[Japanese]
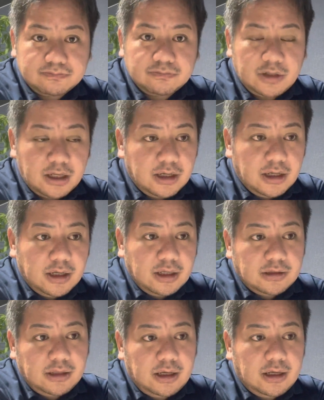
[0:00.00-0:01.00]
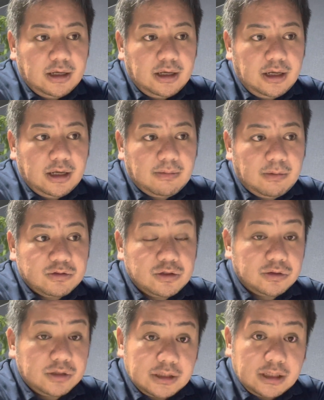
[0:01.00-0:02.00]
ねでえー、もち
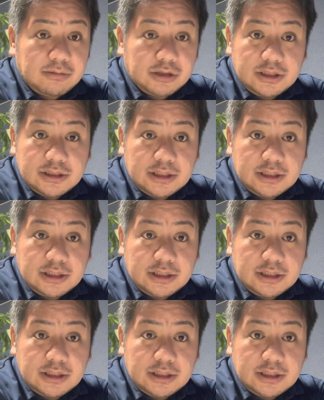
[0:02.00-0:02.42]
ろんね例えば金